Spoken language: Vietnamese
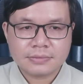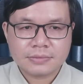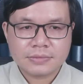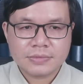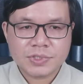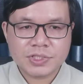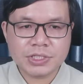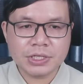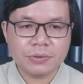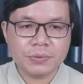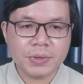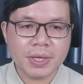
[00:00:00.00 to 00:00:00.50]

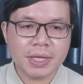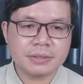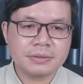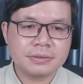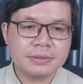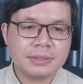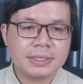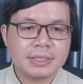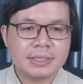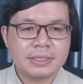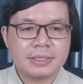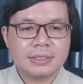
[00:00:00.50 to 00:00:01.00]
trương nguyễn
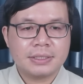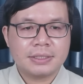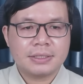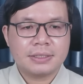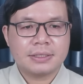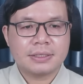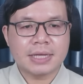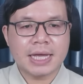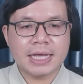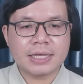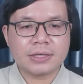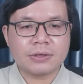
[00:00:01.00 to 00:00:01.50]

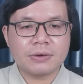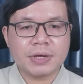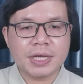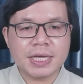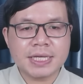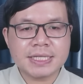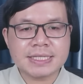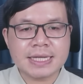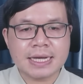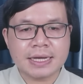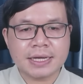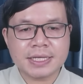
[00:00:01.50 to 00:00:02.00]
anh có
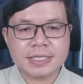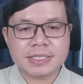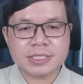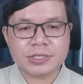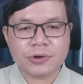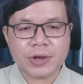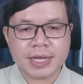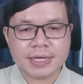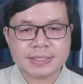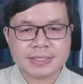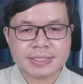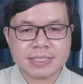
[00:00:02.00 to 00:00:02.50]
nghĩ rằng
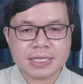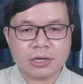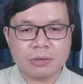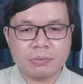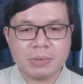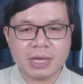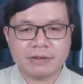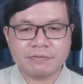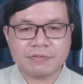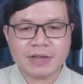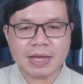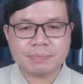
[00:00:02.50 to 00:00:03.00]
Israel sẽ có
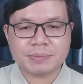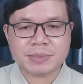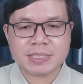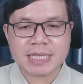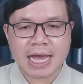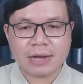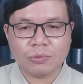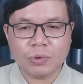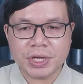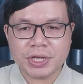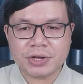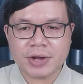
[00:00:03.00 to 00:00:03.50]
biện pháp
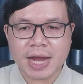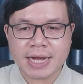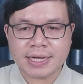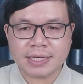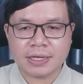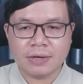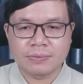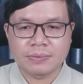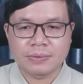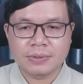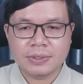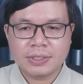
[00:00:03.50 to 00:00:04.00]
trả đũa Iran
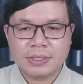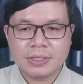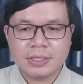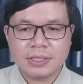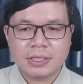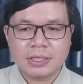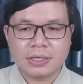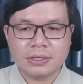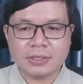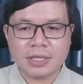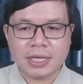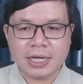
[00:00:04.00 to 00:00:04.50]
không?
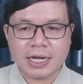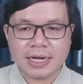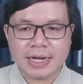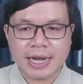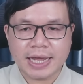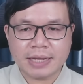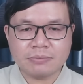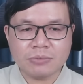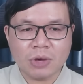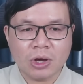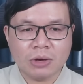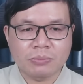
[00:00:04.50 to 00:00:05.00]
Có thể là
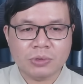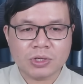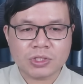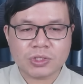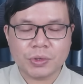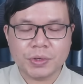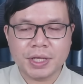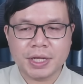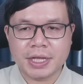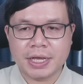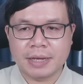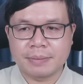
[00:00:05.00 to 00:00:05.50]
đánh bom một
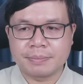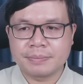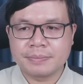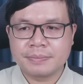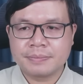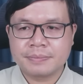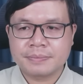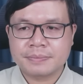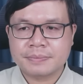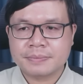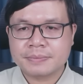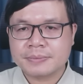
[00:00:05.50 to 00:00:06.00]
số địa điểm.
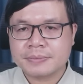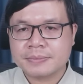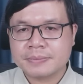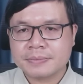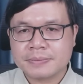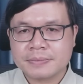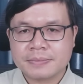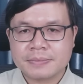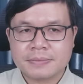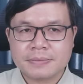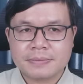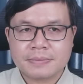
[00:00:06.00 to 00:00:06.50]

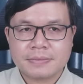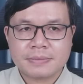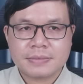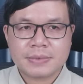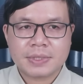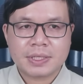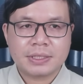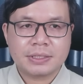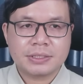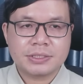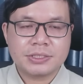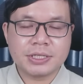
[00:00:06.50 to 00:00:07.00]

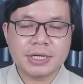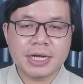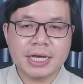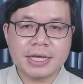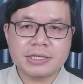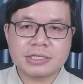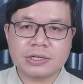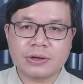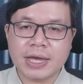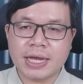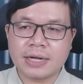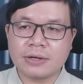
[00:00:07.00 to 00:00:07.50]
Trước đây
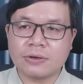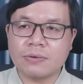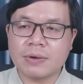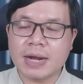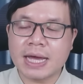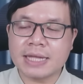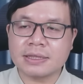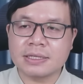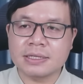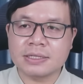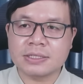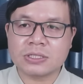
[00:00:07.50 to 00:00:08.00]
Israel cũng
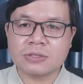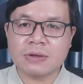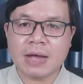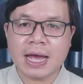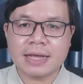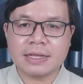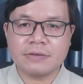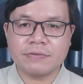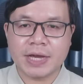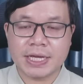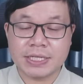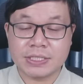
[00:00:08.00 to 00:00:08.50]
đã từng
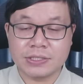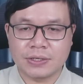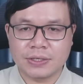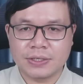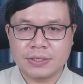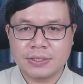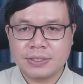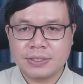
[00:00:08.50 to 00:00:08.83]
dọa như vậy rồi.